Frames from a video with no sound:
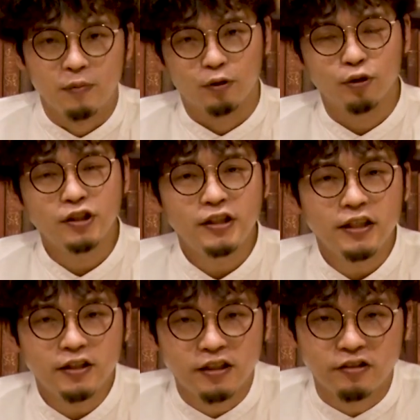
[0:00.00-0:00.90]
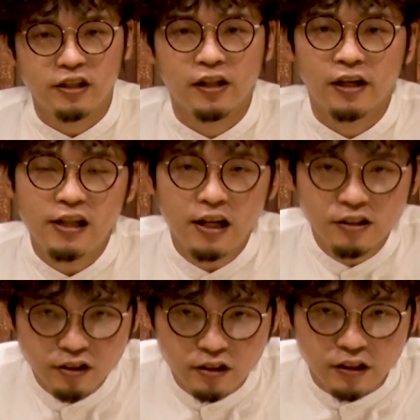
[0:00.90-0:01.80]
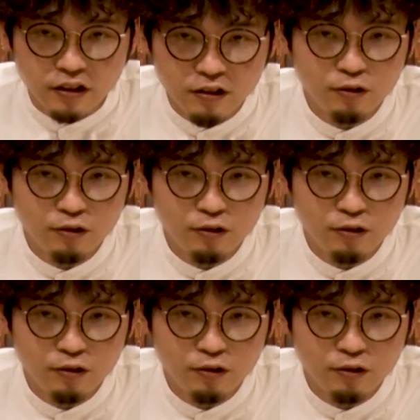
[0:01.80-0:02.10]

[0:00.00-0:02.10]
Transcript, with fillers: ら、都市伝説になりやすい